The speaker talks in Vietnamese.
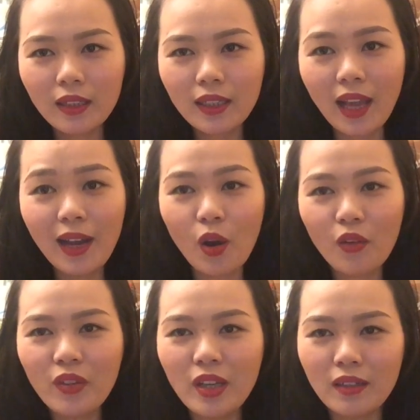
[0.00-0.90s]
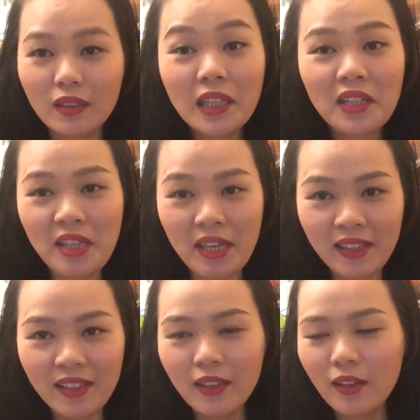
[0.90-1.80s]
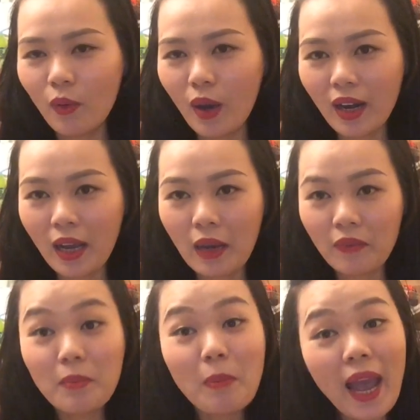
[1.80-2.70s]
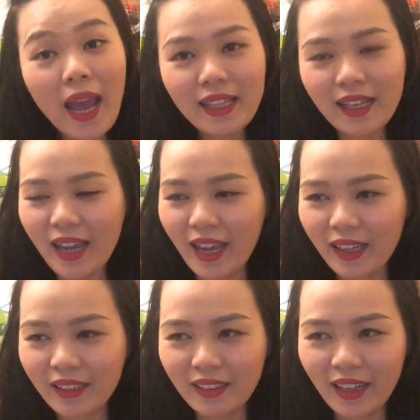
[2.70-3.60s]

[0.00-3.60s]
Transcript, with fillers: cái thể loại phim kinh dị hoặc là phim ma chẳng hạn,